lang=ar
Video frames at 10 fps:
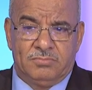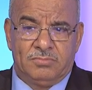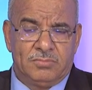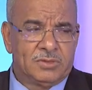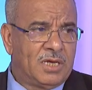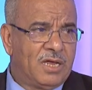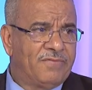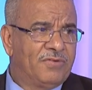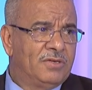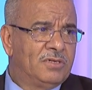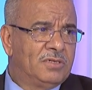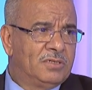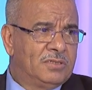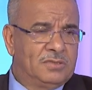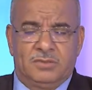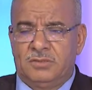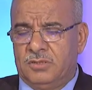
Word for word: انطلق في آه،